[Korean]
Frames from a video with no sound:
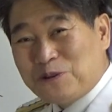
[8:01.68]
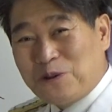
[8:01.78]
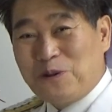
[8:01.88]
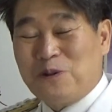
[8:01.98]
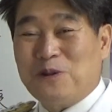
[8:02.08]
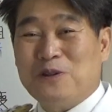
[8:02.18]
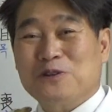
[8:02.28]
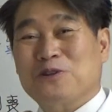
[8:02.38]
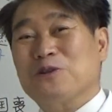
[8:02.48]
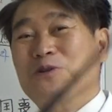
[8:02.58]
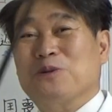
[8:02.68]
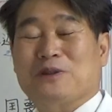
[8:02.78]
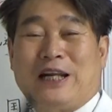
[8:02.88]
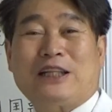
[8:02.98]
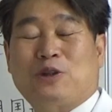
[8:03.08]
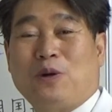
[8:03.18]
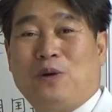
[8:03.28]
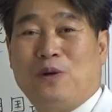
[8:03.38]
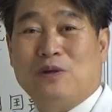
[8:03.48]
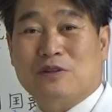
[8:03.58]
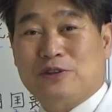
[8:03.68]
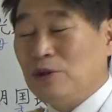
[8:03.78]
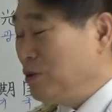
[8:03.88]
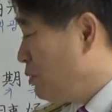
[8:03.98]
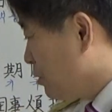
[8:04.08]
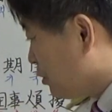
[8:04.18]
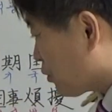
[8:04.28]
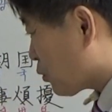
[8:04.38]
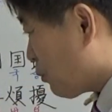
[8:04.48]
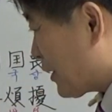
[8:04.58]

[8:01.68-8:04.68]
또 저쪽 나토 그죠? 그쪽도